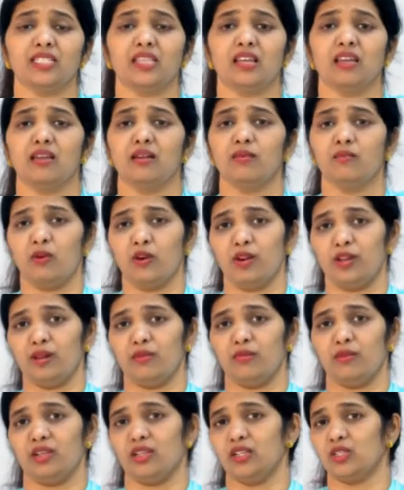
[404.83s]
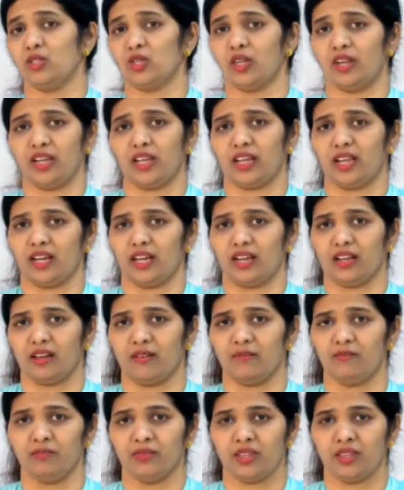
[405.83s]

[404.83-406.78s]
செய்ய முடியும் என்று சொல்லி கேட்டான்